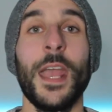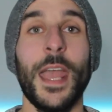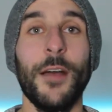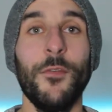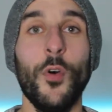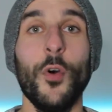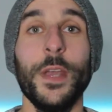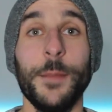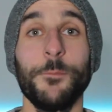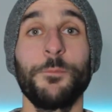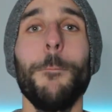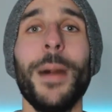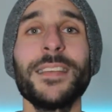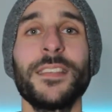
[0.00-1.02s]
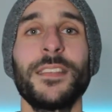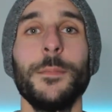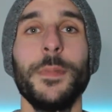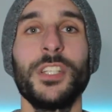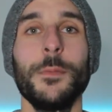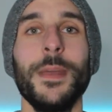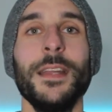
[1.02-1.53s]
E a voi basta
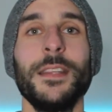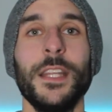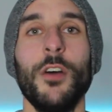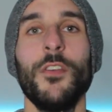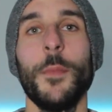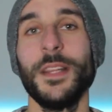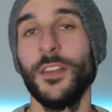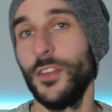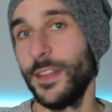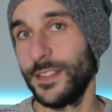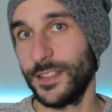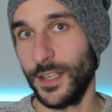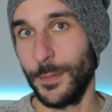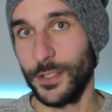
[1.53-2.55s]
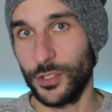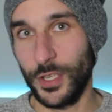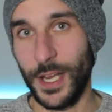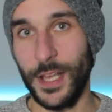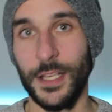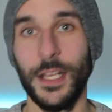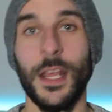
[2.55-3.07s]
semplicemente, ovviamente dovete essere
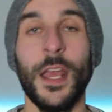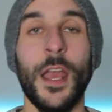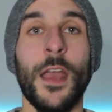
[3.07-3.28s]
maggiorenni,